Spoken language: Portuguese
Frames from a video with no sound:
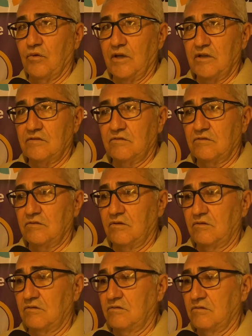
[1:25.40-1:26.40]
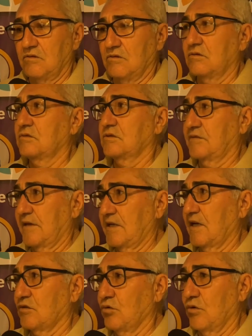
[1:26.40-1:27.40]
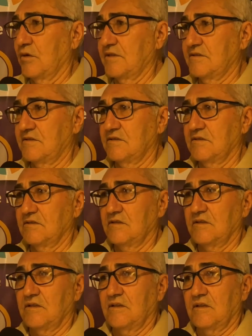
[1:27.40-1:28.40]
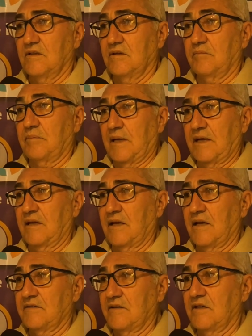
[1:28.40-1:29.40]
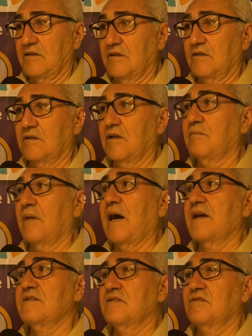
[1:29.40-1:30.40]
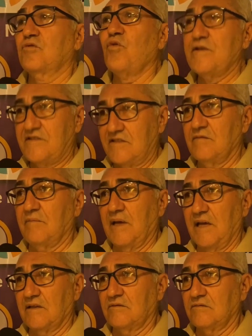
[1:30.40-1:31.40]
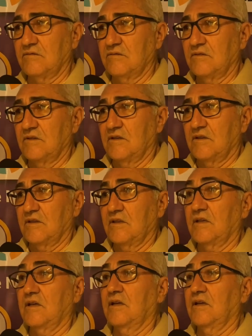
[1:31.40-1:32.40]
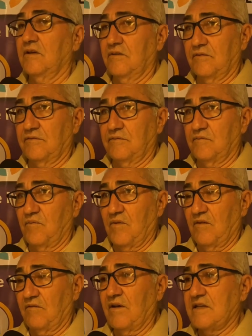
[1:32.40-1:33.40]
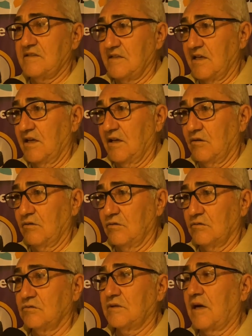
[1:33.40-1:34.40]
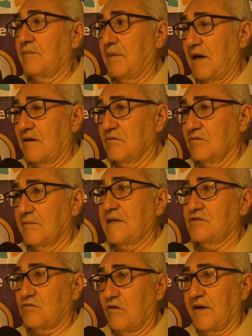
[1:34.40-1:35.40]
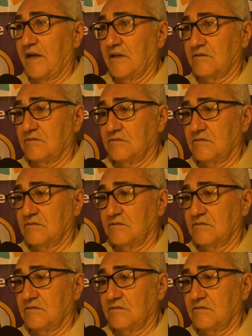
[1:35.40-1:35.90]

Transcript: isso com para os vereadores, para a gente ter mais conhecimento e fazer um trabalho mais correto.